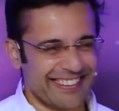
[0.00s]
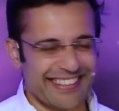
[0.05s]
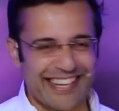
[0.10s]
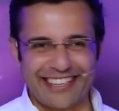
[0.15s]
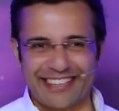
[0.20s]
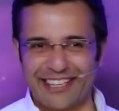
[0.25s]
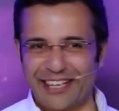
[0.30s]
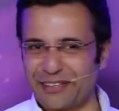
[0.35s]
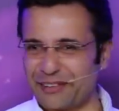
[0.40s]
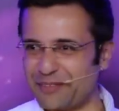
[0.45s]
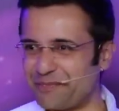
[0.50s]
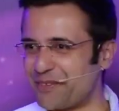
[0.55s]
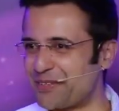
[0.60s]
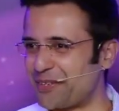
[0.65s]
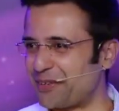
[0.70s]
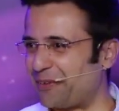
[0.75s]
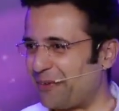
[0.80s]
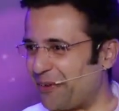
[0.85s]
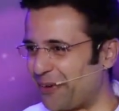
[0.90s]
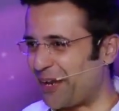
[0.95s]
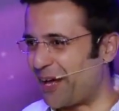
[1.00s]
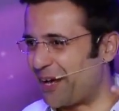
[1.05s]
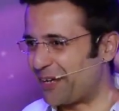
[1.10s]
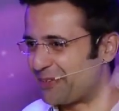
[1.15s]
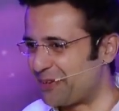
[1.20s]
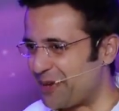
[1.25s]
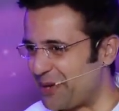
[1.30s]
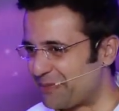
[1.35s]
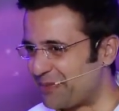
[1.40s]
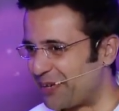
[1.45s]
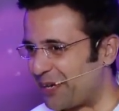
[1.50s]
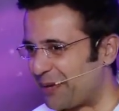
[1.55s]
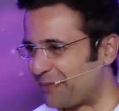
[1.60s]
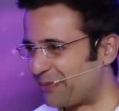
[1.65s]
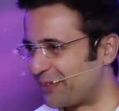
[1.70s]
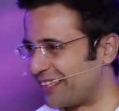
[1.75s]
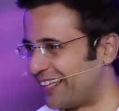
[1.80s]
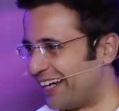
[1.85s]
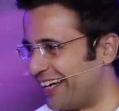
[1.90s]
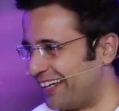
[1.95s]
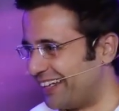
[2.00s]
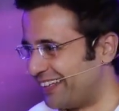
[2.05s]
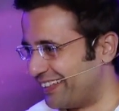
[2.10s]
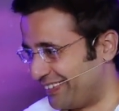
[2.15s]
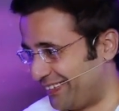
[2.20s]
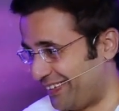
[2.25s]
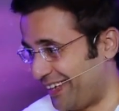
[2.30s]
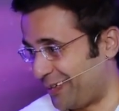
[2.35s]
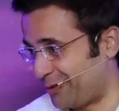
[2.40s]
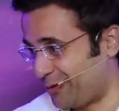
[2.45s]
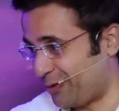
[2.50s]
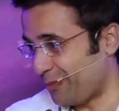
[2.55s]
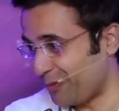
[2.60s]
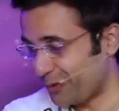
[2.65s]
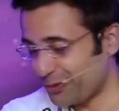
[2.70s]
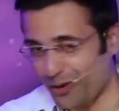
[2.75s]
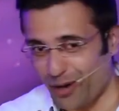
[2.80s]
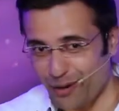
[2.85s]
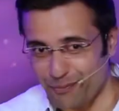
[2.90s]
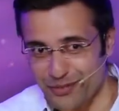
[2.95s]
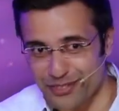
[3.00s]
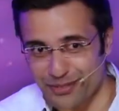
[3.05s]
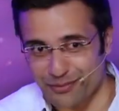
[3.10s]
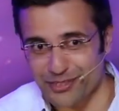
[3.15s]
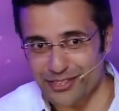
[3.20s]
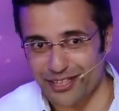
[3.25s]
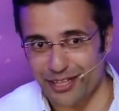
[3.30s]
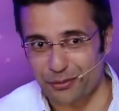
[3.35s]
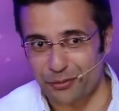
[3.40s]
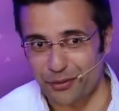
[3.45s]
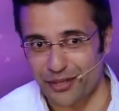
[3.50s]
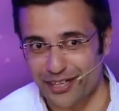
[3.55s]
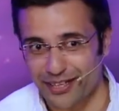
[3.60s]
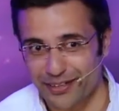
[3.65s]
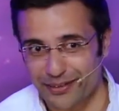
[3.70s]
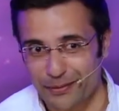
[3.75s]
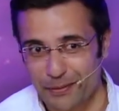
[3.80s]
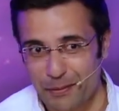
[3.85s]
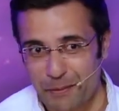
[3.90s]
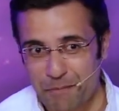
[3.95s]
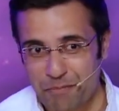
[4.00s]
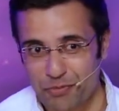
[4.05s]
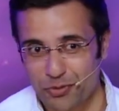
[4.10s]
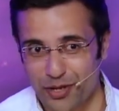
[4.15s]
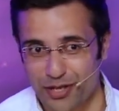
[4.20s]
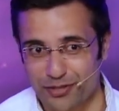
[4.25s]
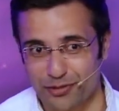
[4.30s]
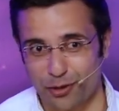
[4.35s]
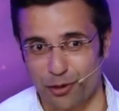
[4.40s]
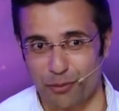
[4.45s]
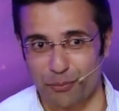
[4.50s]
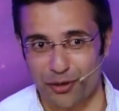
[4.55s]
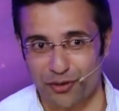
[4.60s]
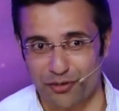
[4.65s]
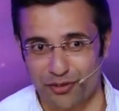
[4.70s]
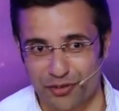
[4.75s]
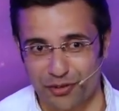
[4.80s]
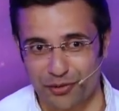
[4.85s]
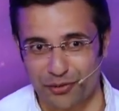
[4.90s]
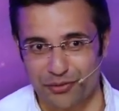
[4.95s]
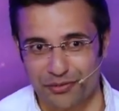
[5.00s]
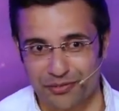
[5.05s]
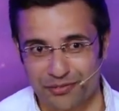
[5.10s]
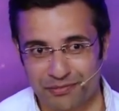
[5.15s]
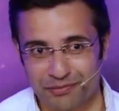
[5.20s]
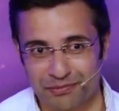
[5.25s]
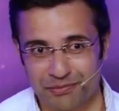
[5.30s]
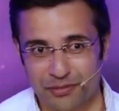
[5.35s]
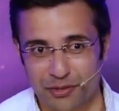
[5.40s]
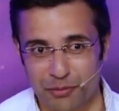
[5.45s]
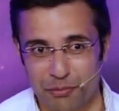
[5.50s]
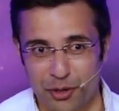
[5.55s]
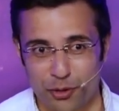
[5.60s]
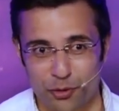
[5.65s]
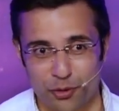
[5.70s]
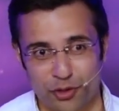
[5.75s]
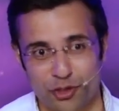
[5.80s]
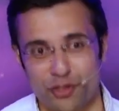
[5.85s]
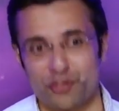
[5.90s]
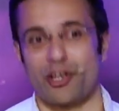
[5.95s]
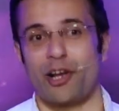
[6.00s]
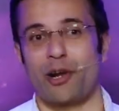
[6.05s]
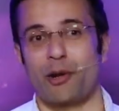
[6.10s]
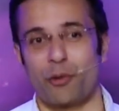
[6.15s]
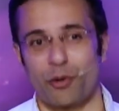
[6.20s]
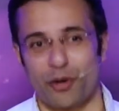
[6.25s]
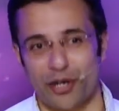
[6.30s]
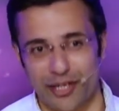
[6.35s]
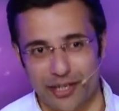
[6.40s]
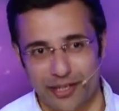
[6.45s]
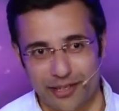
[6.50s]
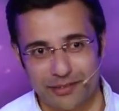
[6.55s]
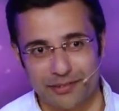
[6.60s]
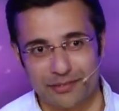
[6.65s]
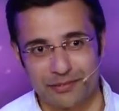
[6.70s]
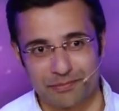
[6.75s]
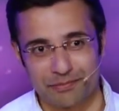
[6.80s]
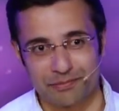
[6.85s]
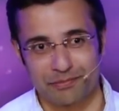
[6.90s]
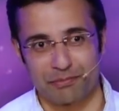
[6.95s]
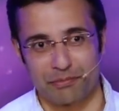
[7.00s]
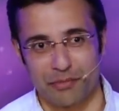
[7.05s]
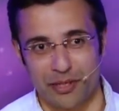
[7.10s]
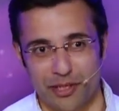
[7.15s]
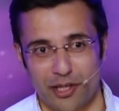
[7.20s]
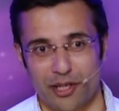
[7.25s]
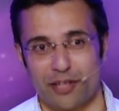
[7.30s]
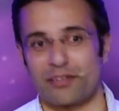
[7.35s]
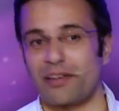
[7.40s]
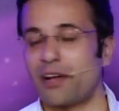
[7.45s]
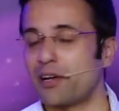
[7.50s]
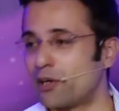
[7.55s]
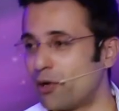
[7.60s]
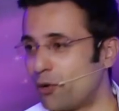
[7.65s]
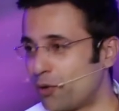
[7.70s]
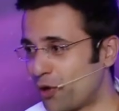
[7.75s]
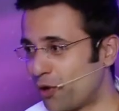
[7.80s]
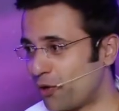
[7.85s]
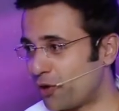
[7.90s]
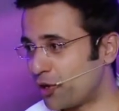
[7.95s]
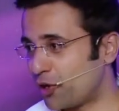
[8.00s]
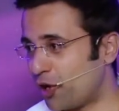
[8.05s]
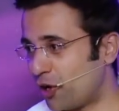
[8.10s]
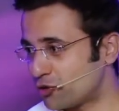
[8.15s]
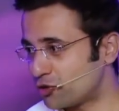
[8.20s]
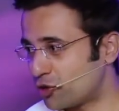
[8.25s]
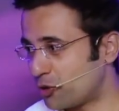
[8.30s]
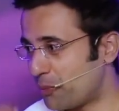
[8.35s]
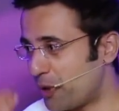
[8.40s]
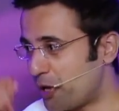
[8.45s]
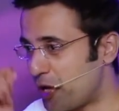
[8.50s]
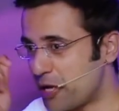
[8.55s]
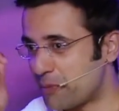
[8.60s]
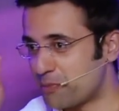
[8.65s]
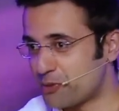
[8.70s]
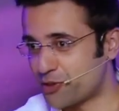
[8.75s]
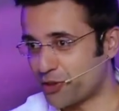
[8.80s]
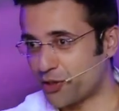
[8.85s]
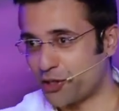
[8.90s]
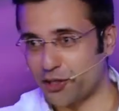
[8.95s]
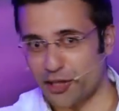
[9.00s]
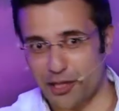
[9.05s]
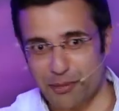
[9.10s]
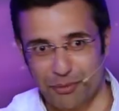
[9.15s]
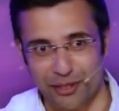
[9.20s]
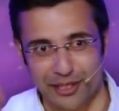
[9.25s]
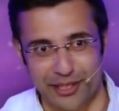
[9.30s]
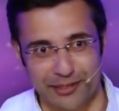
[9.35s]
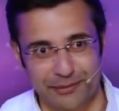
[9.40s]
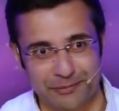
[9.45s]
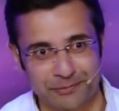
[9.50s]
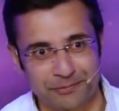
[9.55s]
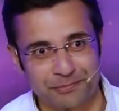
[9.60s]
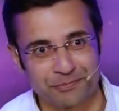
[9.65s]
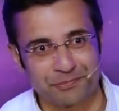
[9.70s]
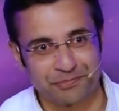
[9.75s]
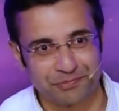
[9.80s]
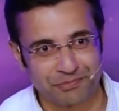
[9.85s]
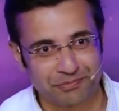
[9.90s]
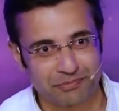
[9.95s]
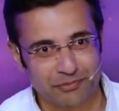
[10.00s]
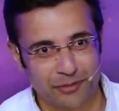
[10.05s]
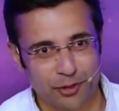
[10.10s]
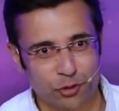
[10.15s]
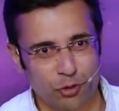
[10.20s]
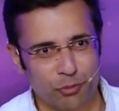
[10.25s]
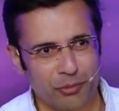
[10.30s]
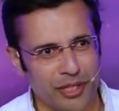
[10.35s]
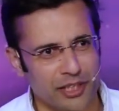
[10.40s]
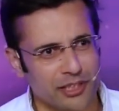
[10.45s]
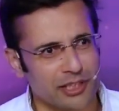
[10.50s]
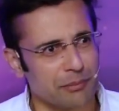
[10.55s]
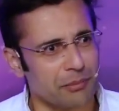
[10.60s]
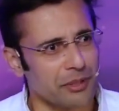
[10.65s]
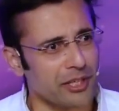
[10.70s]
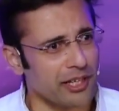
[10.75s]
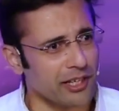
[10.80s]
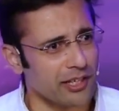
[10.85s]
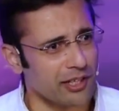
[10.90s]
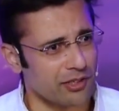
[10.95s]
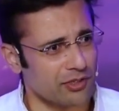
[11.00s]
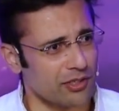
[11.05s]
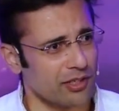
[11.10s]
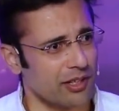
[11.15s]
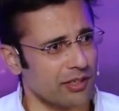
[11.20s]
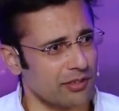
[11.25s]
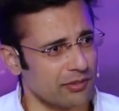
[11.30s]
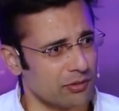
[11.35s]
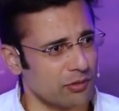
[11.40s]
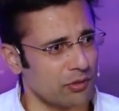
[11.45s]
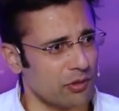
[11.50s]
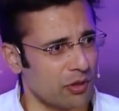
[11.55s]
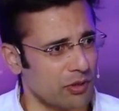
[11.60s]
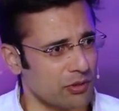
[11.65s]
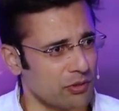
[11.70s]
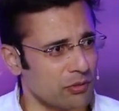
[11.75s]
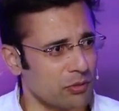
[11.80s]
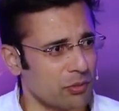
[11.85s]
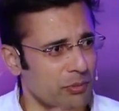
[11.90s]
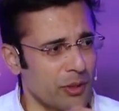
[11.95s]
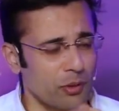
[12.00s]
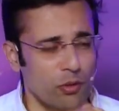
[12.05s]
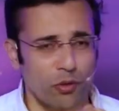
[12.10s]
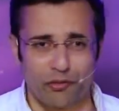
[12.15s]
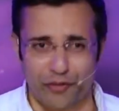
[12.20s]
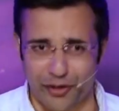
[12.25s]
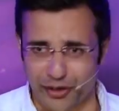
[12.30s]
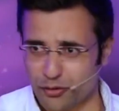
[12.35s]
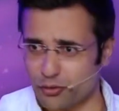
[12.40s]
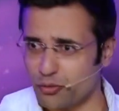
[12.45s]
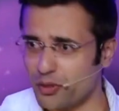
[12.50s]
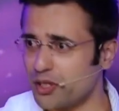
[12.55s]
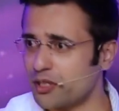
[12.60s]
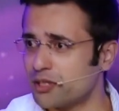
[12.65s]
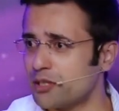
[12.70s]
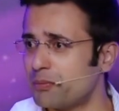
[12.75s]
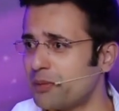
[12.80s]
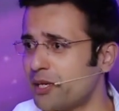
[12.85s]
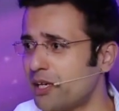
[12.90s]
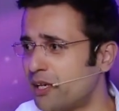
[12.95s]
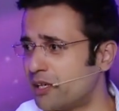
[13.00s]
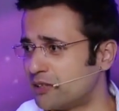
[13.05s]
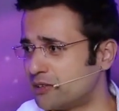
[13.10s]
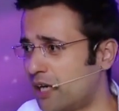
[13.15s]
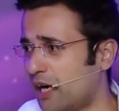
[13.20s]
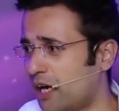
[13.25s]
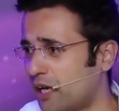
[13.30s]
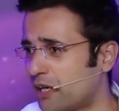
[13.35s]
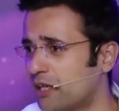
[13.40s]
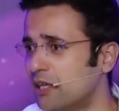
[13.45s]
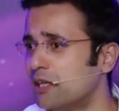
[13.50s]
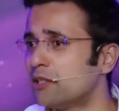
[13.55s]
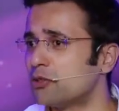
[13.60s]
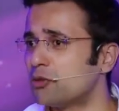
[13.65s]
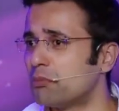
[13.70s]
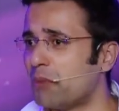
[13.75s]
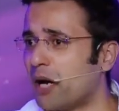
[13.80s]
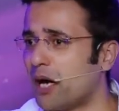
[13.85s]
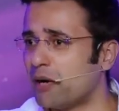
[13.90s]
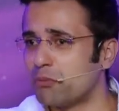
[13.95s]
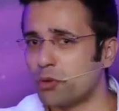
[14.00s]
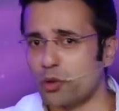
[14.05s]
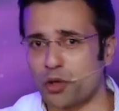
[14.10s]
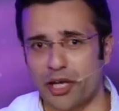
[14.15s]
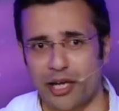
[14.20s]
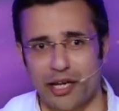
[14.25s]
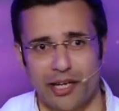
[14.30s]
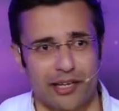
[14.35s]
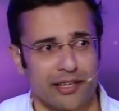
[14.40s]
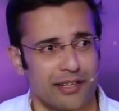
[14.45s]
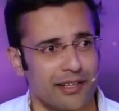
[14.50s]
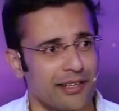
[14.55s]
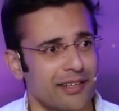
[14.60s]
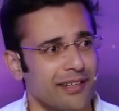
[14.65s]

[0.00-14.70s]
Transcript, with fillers: देखते हैं तुम में से कौन है जो एक भी नहीं पीता है एक्चुअल में तो आप ही समझदार हुए ना ऐसे कंपटीशन करो कि मेरे को इतने साल हो गए हैं मैं अठारह साल का हो गया हूँ लेकिन आज तक मैंने एक भी सिगरेट नहीं पी है तुमने कितनी पी है अच्छा सौ तो तू बेवकूफ़ है तूने कितनी पी है हज़ार महामूर्ख है